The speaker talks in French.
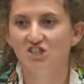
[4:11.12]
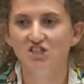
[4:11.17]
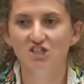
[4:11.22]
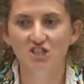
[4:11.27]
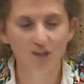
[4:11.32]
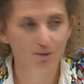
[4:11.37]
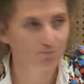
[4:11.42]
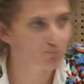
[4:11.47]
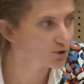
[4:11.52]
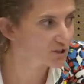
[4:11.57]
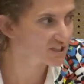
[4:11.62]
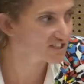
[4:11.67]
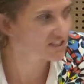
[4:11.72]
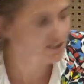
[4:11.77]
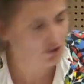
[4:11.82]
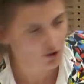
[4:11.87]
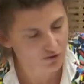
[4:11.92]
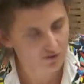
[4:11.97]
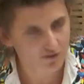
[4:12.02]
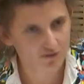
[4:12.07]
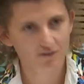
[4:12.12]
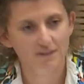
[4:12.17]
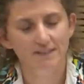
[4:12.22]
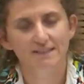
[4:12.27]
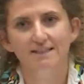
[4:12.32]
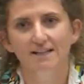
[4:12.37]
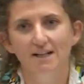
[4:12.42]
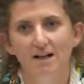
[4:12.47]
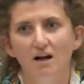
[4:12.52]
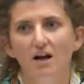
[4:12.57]
japonisant,
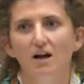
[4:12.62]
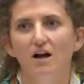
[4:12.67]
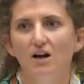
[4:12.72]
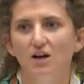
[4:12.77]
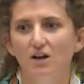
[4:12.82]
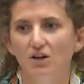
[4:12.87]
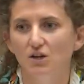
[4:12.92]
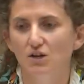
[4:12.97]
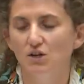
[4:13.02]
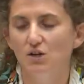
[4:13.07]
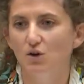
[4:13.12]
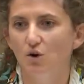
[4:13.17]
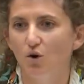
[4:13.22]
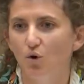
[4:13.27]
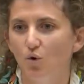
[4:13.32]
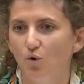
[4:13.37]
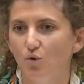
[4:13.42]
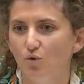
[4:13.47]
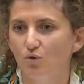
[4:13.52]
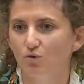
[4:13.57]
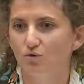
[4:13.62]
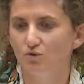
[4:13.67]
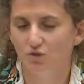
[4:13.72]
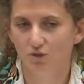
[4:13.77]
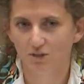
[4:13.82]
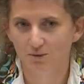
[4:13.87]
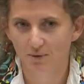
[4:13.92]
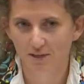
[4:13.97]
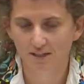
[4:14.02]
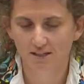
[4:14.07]
euh, je
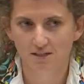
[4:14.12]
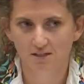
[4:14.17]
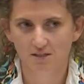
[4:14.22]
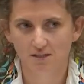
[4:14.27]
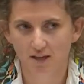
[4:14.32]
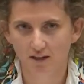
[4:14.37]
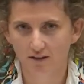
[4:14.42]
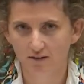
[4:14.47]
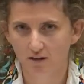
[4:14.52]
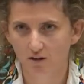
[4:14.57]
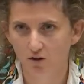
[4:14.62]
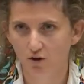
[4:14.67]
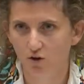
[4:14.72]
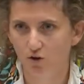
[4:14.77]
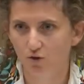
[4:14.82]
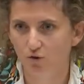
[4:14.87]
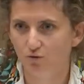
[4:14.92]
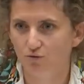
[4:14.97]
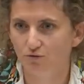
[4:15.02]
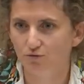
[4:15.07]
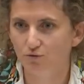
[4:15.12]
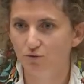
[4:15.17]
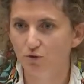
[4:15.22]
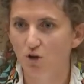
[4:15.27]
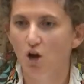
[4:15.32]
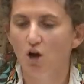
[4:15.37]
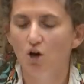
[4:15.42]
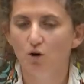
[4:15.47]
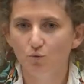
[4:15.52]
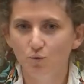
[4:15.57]
ne sais pas si certains l'ont vu,
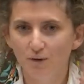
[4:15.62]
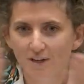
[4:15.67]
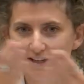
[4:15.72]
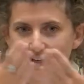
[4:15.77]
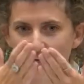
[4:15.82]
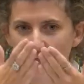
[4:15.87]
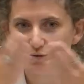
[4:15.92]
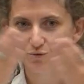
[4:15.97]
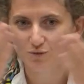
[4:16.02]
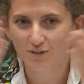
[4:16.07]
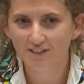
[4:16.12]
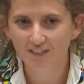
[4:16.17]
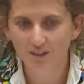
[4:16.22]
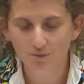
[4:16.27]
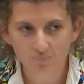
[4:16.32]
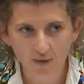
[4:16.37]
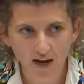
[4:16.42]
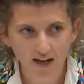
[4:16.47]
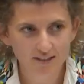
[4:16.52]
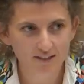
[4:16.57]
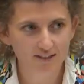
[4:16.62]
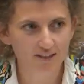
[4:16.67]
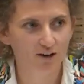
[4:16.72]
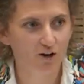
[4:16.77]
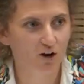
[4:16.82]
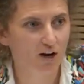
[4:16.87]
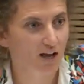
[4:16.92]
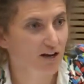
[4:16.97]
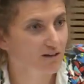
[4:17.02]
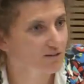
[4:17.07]
où il y a donc des masques.
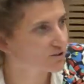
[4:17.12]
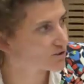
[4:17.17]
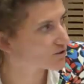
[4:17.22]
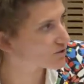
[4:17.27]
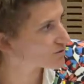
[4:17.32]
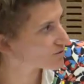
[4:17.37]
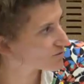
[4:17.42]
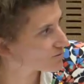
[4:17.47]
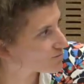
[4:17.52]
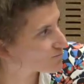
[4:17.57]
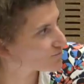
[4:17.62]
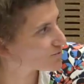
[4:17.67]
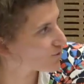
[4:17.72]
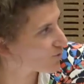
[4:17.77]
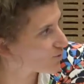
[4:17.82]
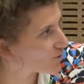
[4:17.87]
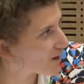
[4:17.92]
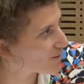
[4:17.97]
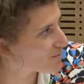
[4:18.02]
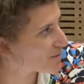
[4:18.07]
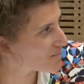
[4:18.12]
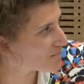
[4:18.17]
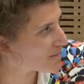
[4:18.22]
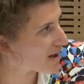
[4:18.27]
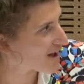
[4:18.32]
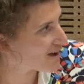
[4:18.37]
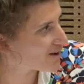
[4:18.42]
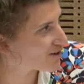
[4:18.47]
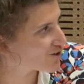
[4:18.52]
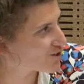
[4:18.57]
Alors là, je, on l'a même
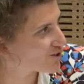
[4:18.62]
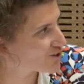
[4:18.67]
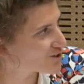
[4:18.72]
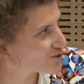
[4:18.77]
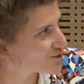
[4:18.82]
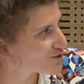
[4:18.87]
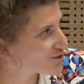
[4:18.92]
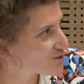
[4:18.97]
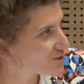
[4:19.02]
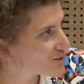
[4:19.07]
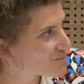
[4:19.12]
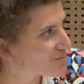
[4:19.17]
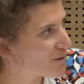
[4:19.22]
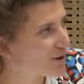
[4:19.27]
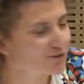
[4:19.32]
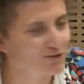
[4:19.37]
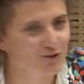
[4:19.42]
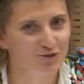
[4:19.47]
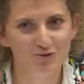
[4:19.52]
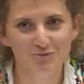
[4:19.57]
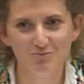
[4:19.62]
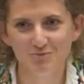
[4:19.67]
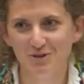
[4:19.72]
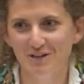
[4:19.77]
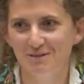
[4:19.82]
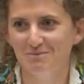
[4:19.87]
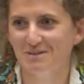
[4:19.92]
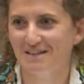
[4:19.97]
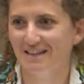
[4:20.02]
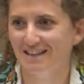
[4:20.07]
pas. Euh, je n'ai pas entendu de
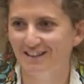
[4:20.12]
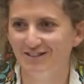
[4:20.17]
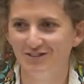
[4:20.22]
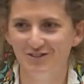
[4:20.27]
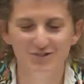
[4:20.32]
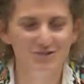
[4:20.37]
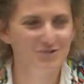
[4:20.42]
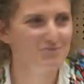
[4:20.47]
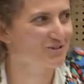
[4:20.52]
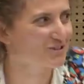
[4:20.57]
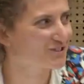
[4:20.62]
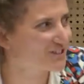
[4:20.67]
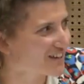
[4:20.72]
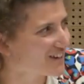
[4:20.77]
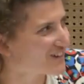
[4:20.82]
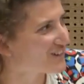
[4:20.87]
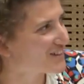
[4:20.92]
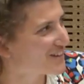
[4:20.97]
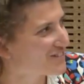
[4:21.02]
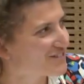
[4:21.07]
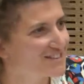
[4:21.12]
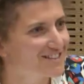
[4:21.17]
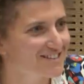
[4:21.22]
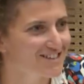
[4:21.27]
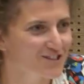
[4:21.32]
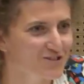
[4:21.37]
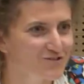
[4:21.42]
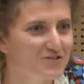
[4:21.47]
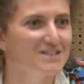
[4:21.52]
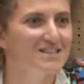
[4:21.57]
polémique là-dessus. Je pense qu'elle en avait
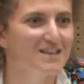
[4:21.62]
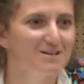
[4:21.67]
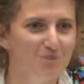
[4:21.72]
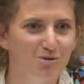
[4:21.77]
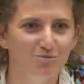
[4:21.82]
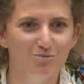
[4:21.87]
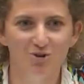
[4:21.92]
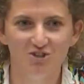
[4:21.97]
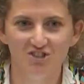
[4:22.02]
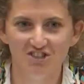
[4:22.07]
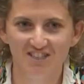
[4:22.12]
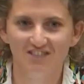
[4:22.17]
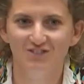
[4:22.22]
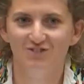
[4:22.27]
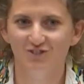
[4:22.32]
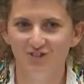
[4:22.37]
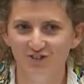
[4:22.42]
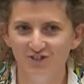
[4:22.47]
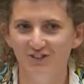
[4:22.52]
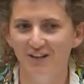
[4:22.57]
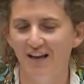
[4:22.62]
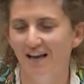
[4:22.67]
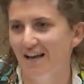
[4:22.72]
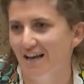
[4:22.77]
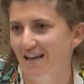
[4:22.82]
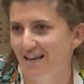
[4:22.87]
déjà suffisamment mangé, donc euh,